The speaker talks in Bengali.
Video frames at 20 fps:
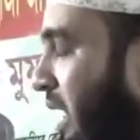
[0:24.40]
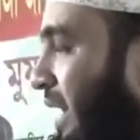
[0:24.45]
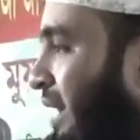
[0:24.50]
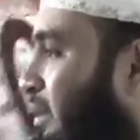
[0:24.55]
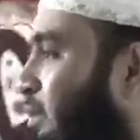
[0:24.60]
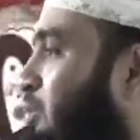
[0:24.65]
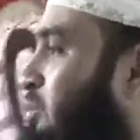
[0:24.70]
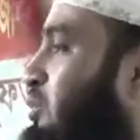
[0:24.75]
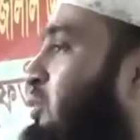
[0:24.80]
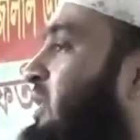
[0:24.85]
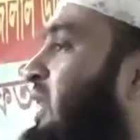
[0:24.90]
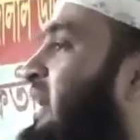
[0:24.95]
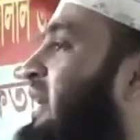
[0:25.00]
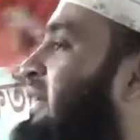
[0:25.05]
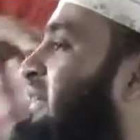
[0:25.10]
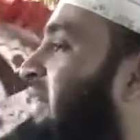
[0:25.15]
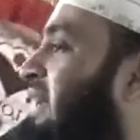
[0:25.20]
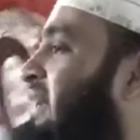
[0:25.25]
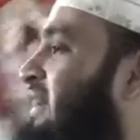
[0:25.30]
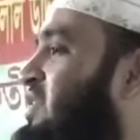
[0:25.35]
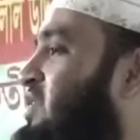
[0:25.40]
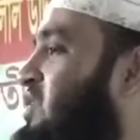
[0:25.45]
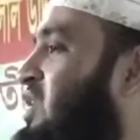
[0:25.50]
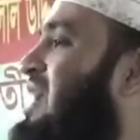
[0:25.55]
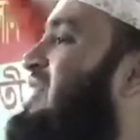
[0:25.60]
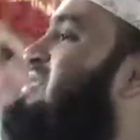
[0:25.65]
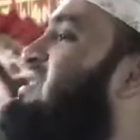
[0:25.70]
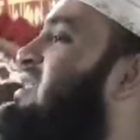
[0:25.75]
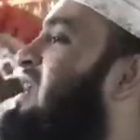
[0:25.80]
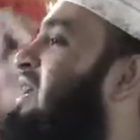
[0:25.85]
এগুলো দেখে দেখে
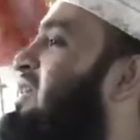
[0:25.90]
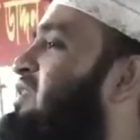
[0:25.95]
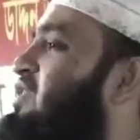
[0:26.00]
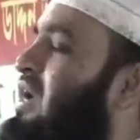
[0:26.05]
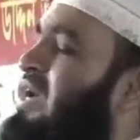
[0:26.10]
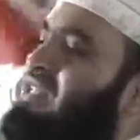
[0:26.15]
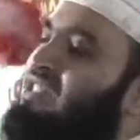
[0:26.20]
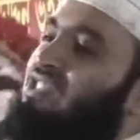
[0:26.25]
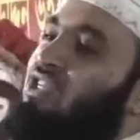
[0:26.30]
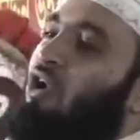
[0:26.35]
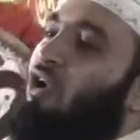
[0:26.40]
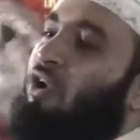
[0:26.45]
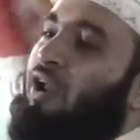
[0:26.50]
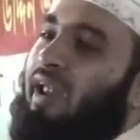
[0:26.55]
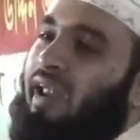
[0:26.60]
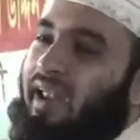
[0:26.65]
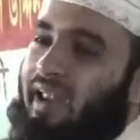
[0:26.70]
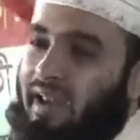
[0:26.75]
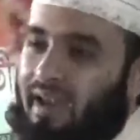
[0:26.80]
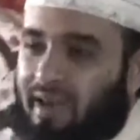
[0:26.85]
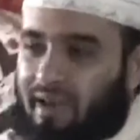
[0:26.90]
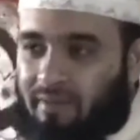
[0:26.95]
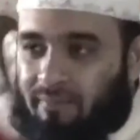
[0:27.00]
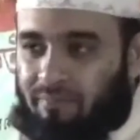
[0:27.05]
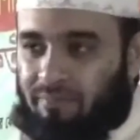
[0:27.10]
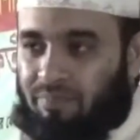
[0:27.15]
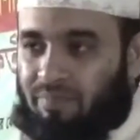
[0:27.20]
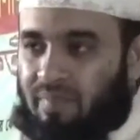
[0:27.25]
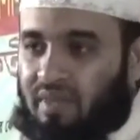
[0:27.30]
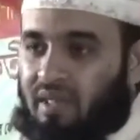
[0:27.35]
জাজরা জাজ করে
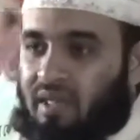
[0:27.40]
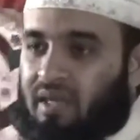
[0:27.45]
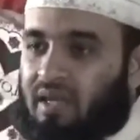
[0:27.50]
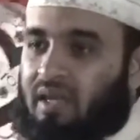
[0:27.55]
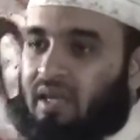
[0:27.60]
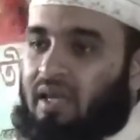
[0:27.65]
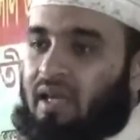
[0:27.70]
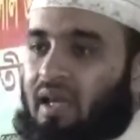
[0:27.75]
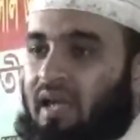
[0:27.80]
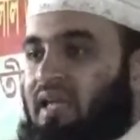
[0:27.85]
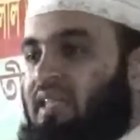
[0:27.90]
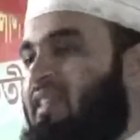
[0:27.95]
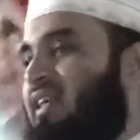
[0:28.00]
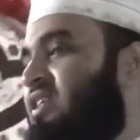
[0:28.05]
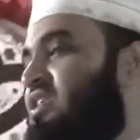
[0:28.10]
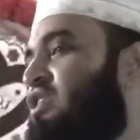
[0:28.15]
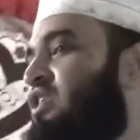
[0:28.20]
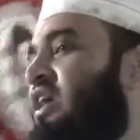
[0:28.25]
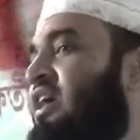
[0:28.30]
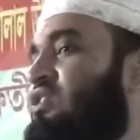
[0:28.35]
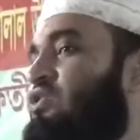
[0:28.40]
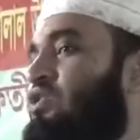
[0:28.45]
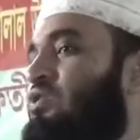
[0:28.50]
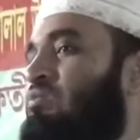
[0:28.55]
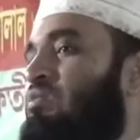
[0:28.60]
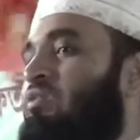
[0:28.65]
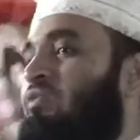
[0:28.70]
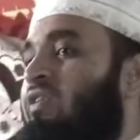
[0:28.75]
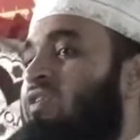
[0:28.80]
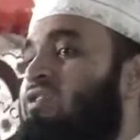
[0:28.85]
এই দেশে
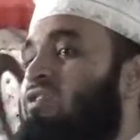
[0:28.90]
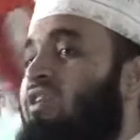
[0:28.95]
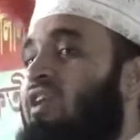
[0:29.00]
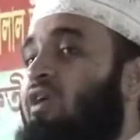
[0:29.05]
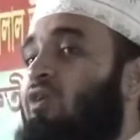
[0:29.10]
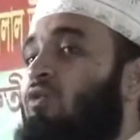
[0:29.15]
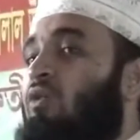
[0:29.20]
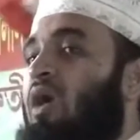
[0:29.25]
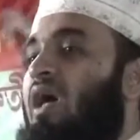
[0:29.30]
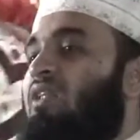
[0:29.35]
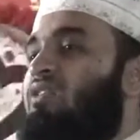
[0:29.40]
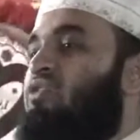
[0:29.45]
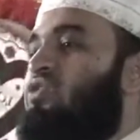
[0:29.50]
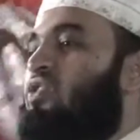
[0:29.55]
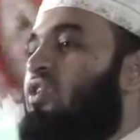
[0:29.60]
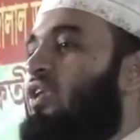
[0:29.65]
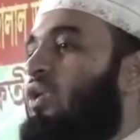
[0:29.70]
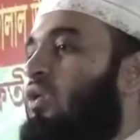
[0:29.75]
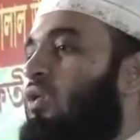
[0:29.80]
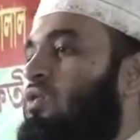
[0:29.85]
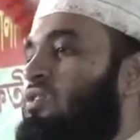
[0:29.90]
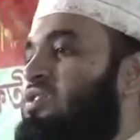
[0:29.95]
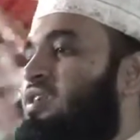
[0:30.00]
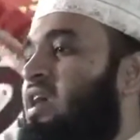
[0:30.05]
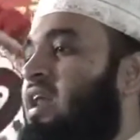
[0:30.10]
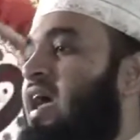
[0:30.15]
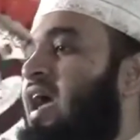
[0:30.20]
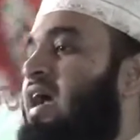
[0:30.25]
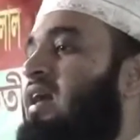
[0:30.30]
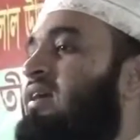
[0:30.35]
একজন মুফাসেরে কোরআন ছিল
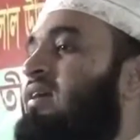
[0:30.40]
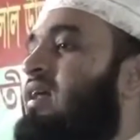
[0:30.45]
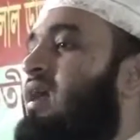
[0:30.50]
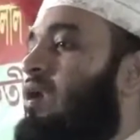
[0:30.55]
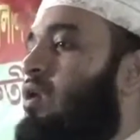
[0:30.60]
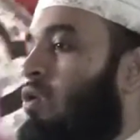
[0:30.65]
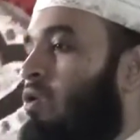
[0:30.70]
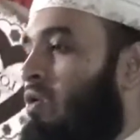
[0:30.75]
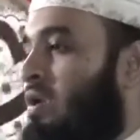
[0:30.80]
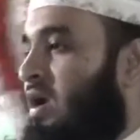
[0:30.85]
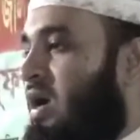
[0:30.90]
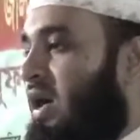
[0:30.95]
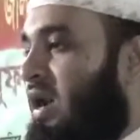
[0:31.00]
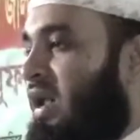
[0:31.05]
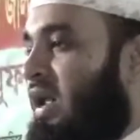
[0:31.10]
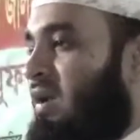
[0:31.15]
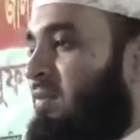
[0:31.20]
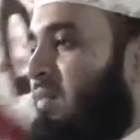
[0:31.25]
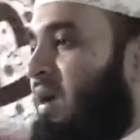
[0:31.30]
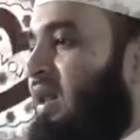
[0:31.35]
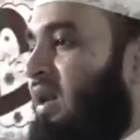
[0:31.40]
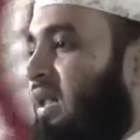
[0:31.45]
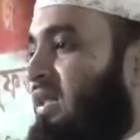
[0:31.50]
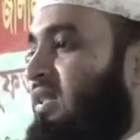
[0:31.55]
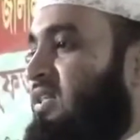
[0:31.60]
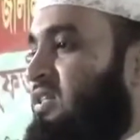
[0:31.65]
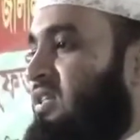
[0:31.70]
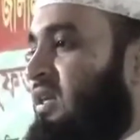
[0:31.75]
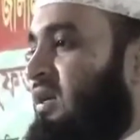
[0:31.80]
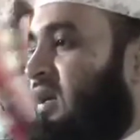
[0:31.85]
যার একটা হুঙ্কারে
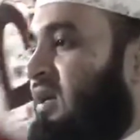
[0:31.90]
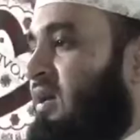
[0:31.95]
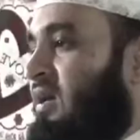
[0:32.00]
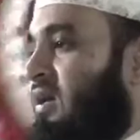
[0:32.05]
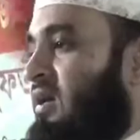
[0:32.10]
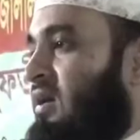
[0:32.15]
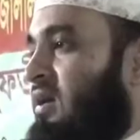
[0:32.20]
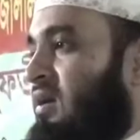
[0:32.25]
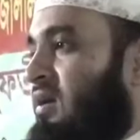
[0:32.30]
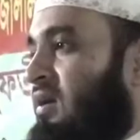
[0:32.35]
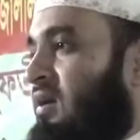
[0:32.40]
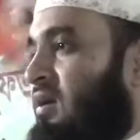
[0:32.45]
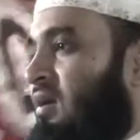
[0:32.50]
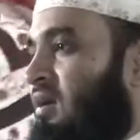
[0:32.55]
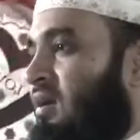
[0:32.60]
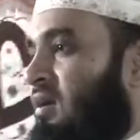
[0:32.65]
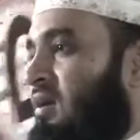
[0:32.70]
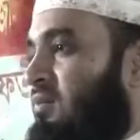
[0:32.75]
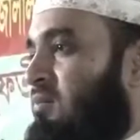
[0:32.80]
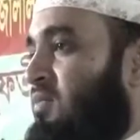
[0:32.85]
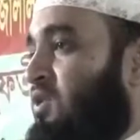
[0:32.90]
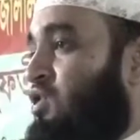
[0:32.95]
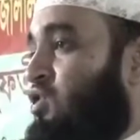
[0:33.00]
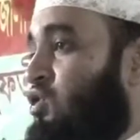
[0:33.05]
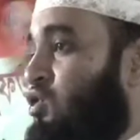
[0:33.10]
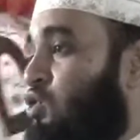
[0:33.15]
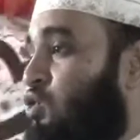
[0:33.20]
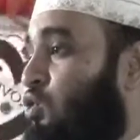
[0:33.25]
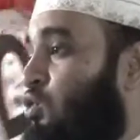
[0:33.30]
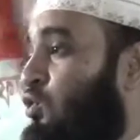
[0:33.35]
বাংলাদেশে
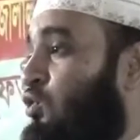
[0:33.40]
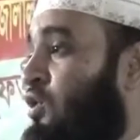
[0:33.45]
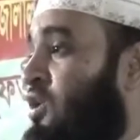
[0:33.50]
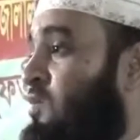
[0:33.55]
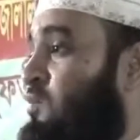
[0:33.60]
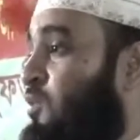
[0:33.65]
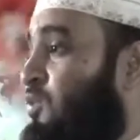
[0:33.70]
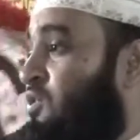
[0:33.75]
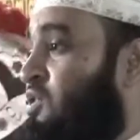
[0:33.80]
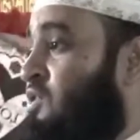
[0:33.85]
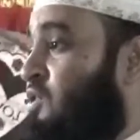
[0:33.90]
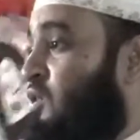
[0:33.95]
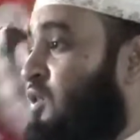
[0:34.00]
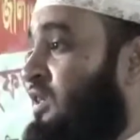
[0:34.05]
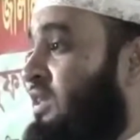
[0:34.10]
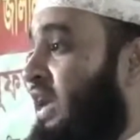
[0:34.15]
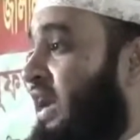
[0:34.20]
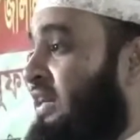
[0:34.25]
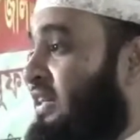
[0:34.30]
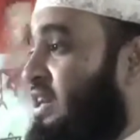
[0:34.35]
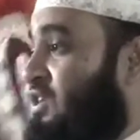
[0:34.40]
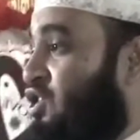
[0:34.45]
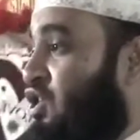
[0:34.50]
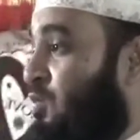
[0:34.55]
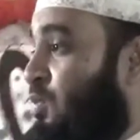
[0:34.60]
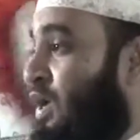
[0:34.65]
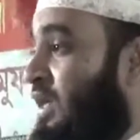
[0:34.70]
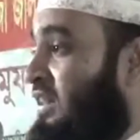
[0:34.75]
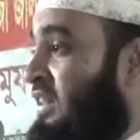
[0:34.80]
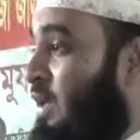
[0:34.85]
বিশ্ব সুন্দরীর প্রতিযোগিতা একটা
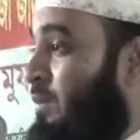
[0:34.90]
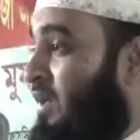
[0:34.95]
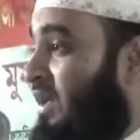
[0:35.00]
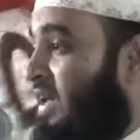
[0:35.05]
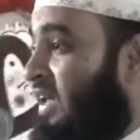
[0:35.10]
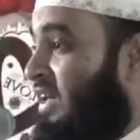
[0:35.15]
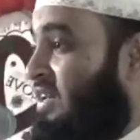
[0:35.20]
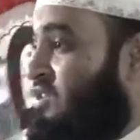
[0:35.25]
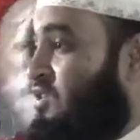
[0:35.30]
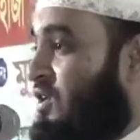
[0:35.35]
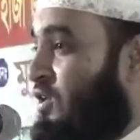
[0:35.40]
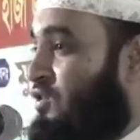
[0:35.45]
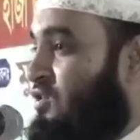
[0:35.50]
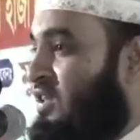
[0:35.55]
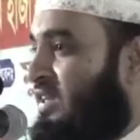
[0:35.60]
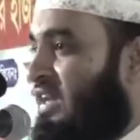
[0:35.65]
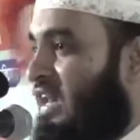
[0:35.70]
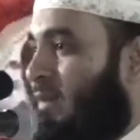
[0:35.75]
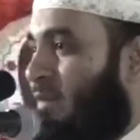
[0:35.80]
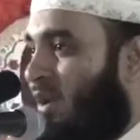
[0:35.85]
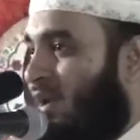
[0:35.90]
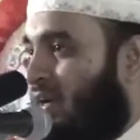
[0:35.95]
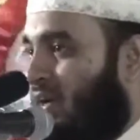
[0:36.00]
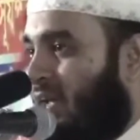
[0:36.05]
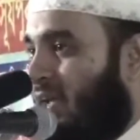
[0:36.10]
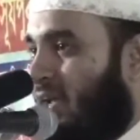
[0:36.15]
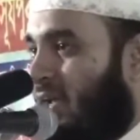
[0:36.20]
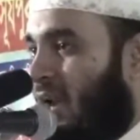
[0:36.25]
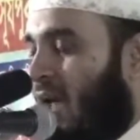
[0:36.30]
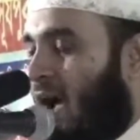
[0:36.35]
সময়ে থেমে গিয়েছিল চিল্লায় বলেন
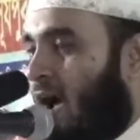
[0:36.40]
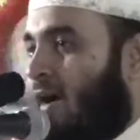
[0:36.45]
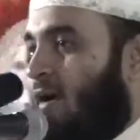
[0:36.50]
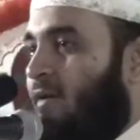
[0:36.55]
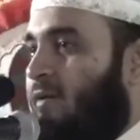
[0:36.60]
ঠিক কিনা